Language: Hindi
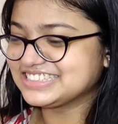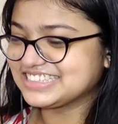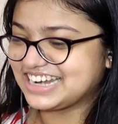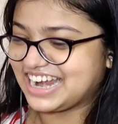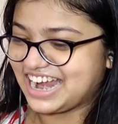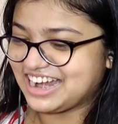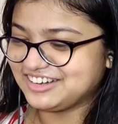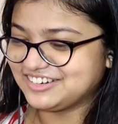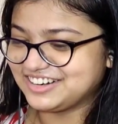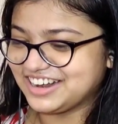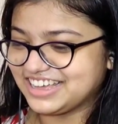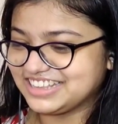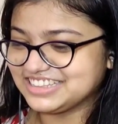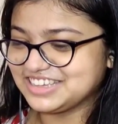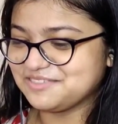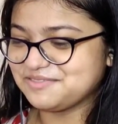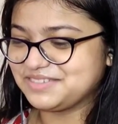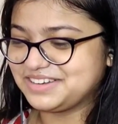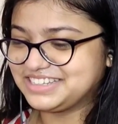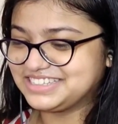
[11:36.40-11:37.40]
इसराइल उड़ा
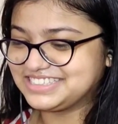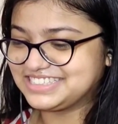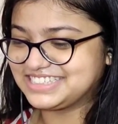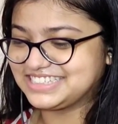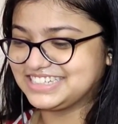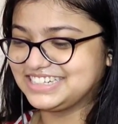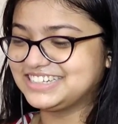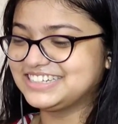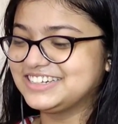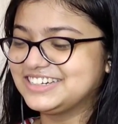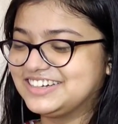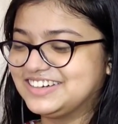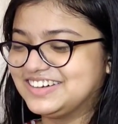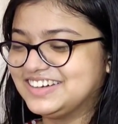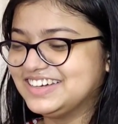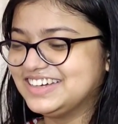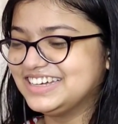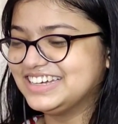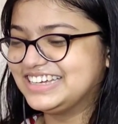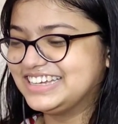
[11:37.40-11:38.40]
दिया फिलिस्तीन